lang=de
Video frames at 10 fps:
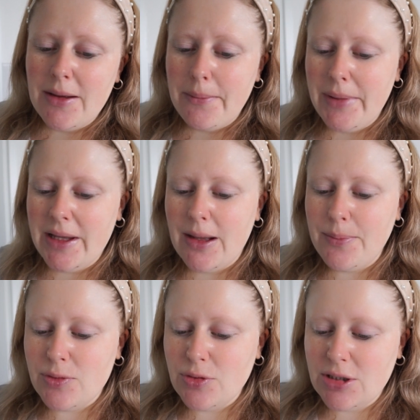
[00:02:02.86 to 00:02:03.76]

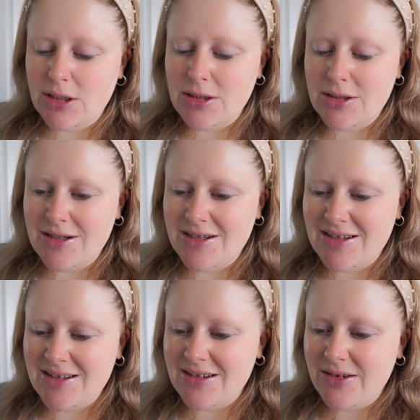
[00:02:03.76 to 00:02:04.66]
Make-up-Rück.
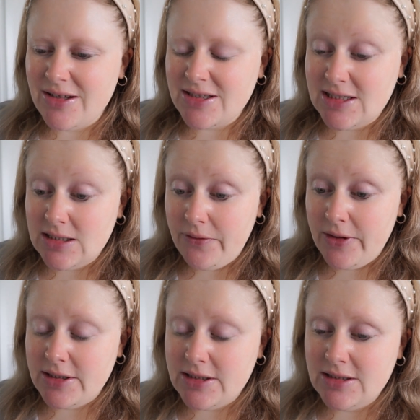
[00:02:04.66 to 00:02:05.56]
Findet
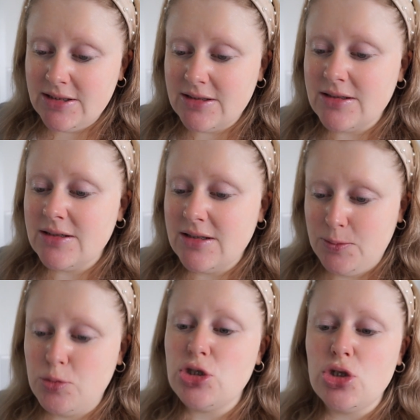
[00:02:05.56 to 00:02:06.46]
das ich?
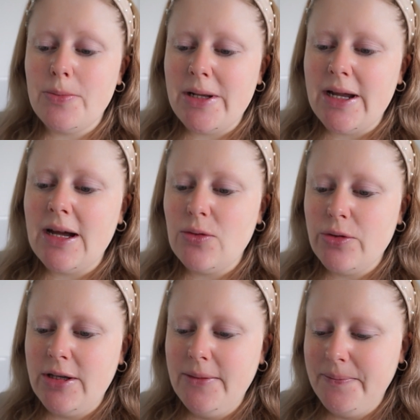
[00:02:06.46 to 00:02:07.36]
Ich putze nochmal nach, okay?